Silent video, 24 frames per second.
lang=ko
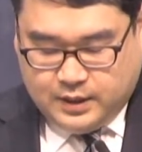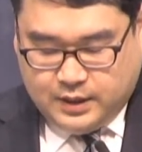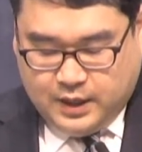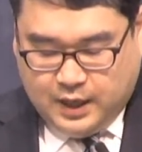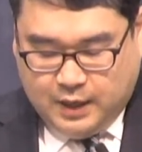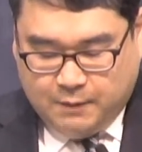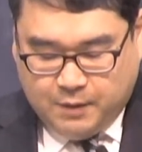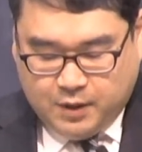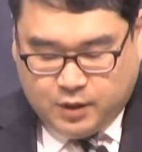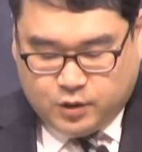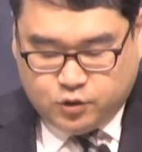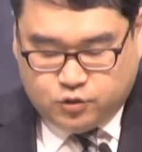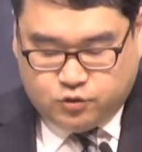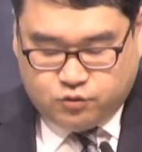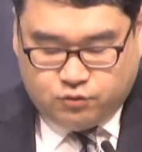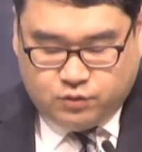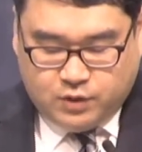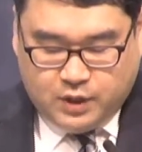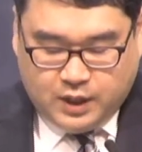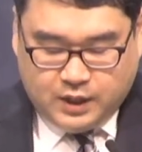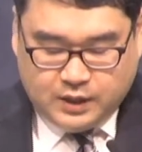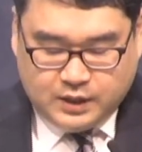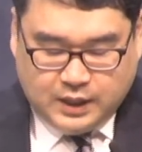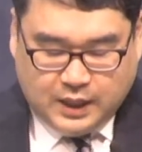아마 그
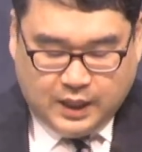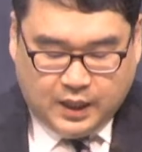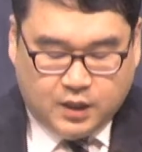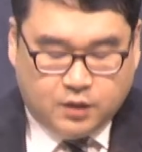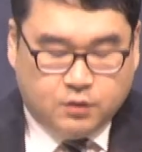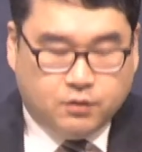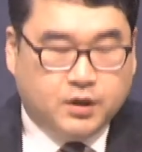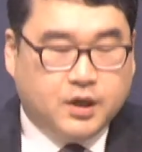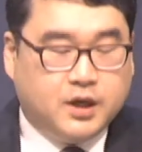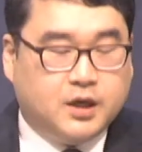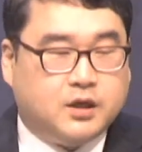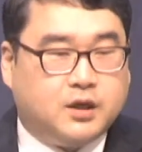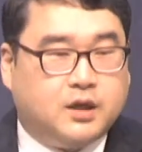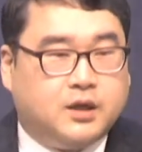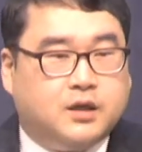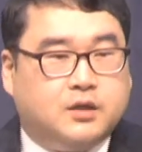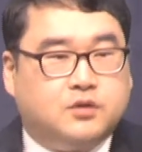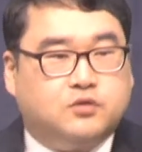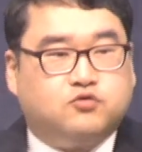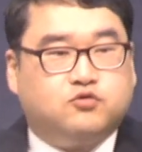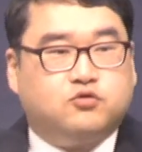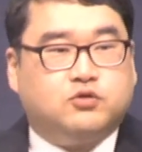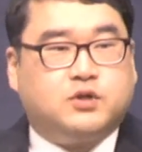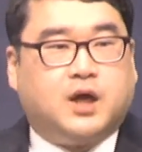순간
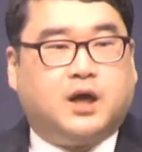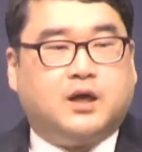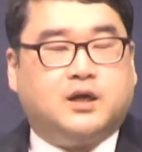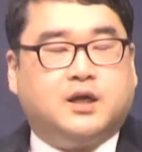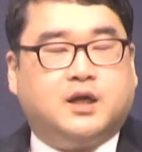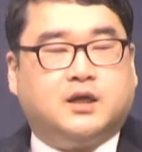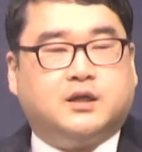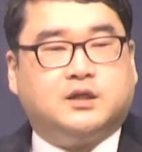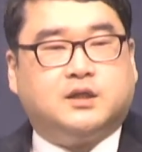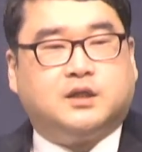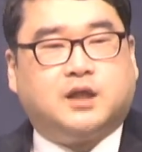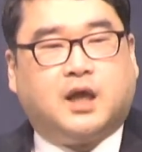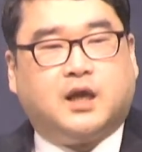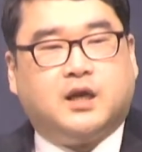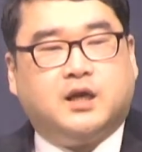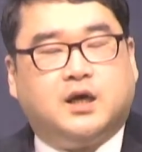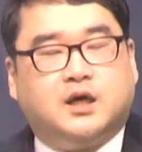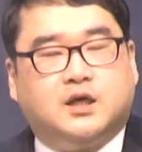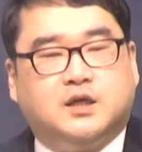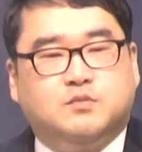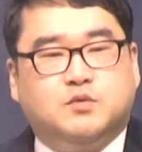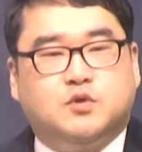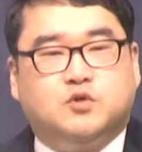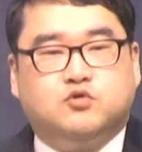야이로의 두 다리에 다리가
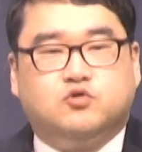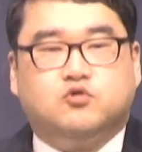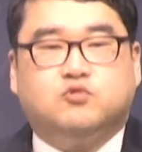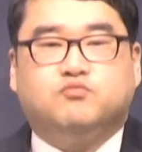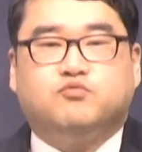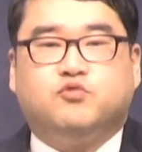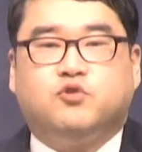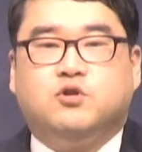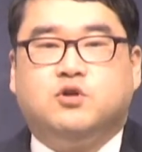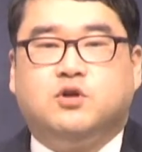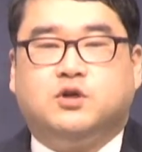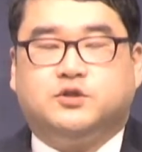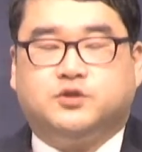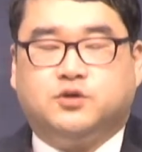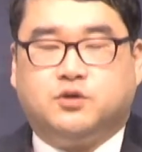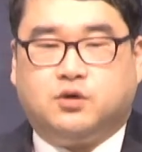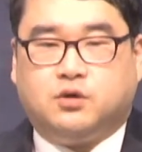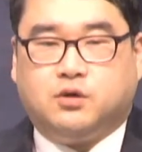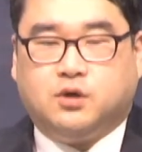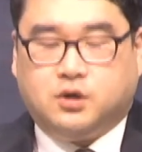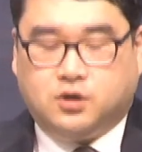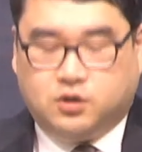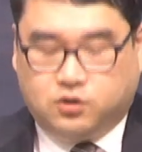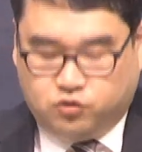힘이 쭉
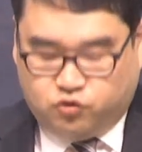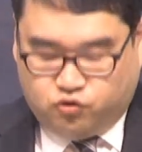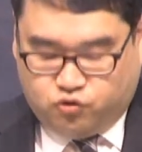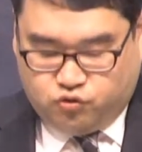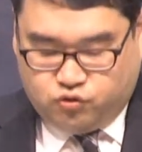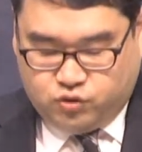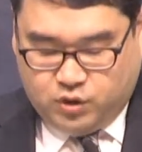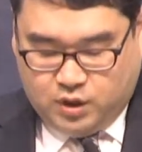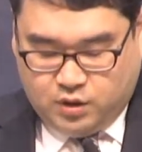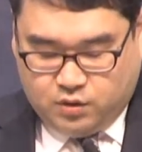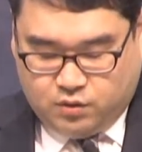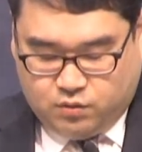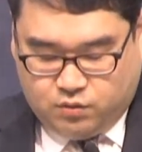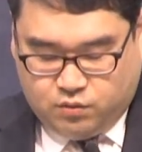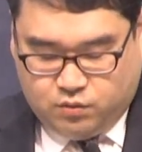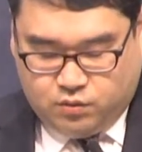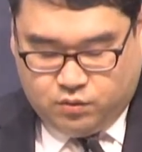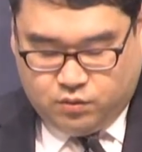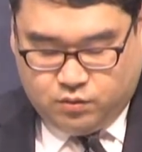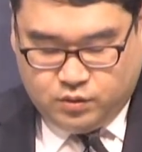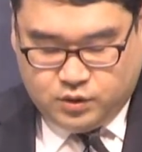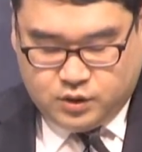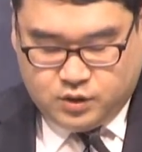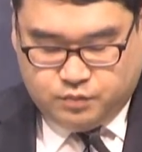풀려서
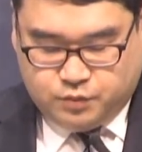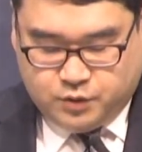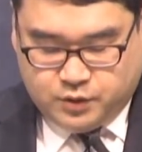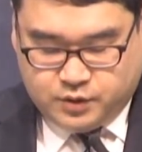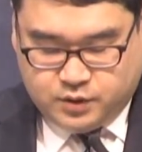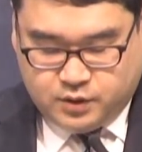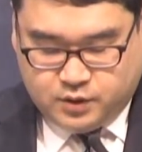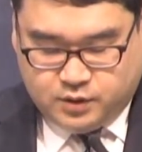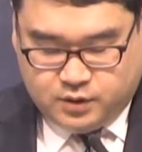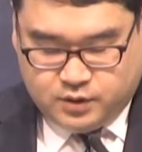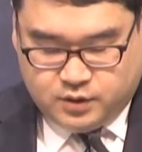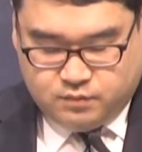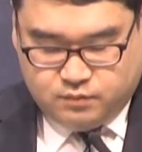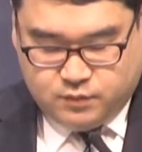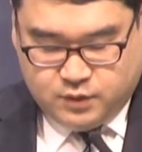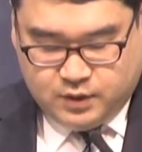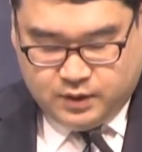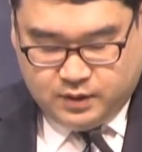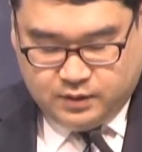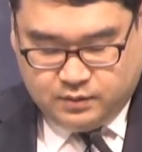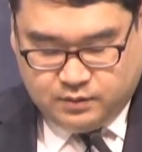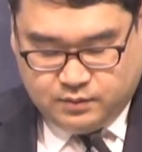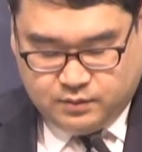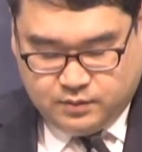주저앉고 싶었을
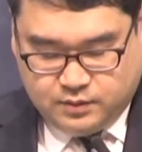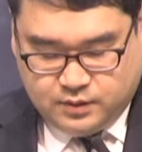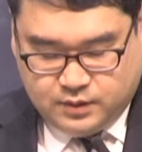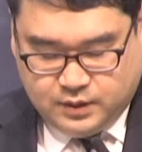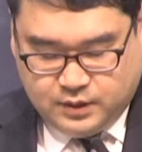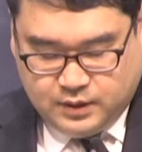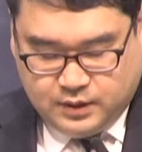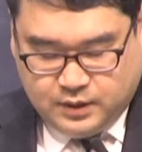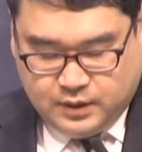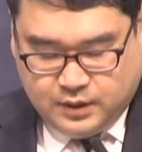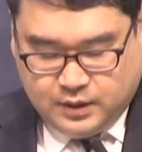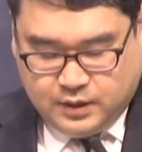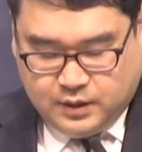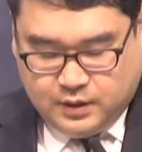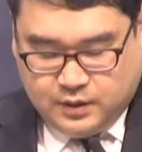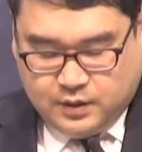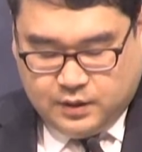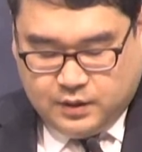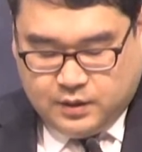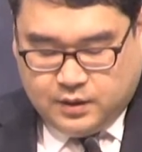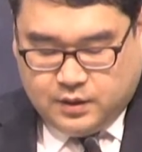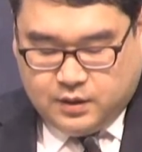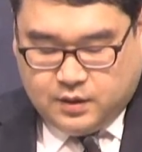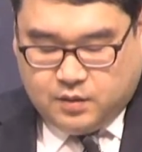것입니다.
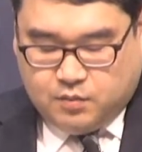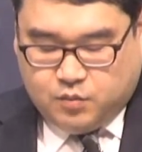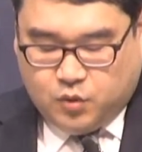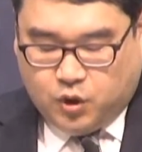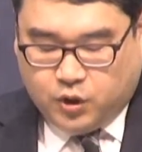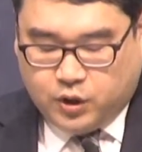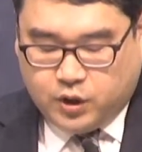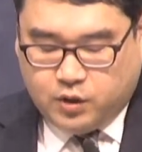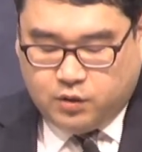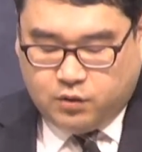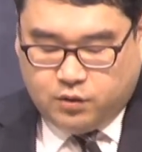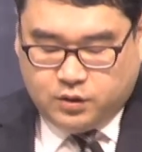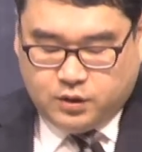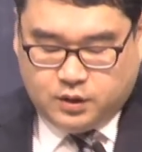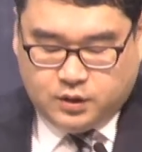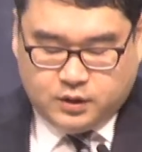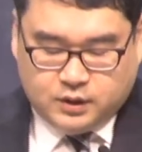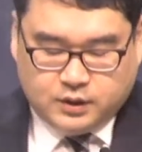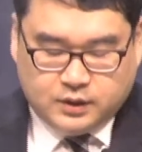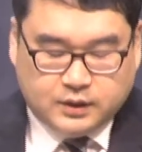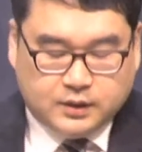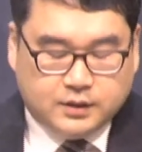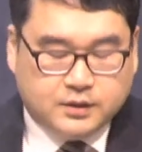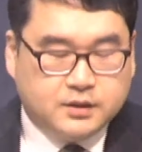
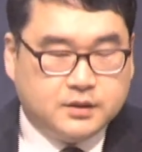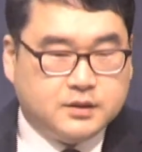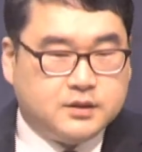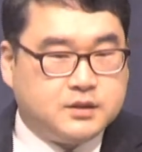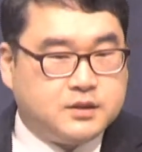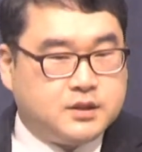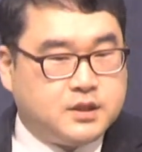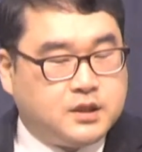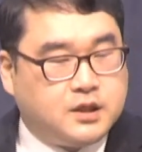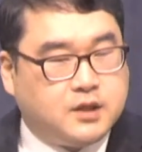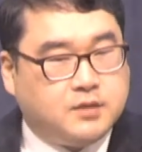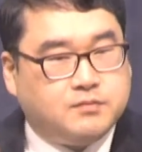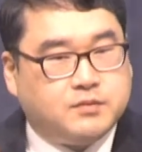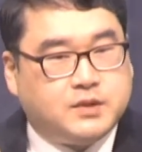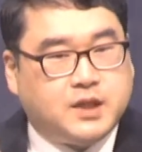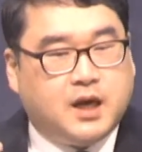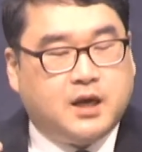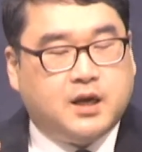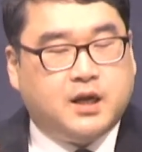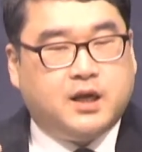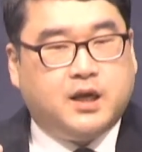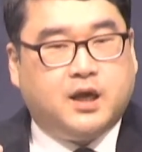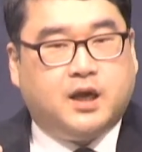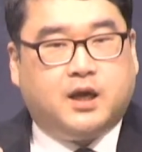머리로는 지금
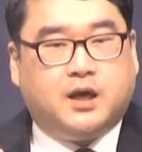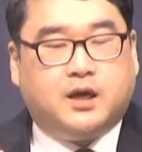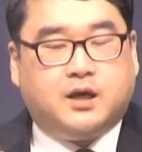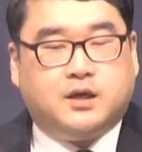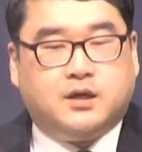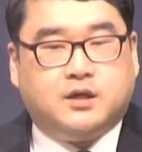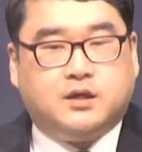딸의